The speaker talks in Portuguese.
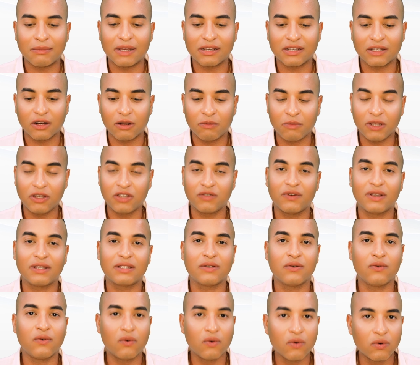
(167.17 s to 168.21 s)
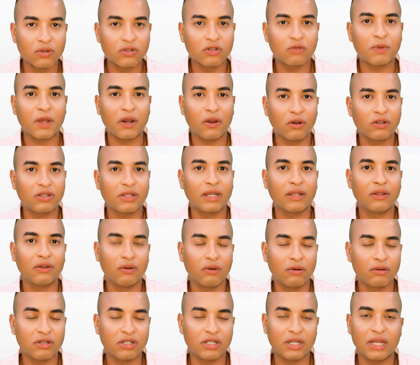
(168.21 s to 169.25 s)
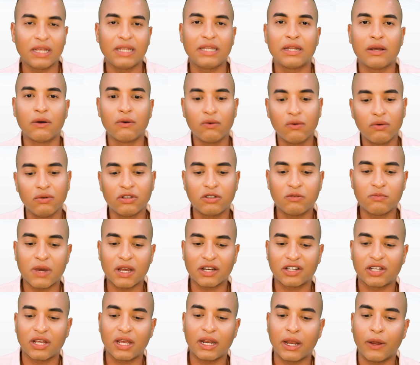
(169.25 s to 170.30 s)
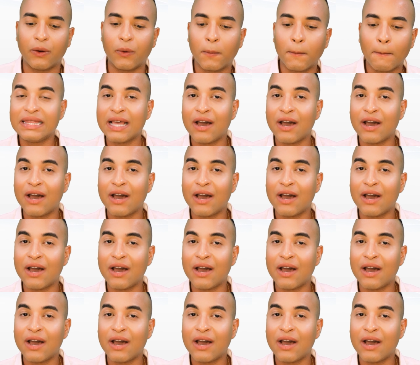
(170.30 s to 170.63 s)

Mas geralmente vai ser um curso superior de tecnologia e não um curso de bacharel.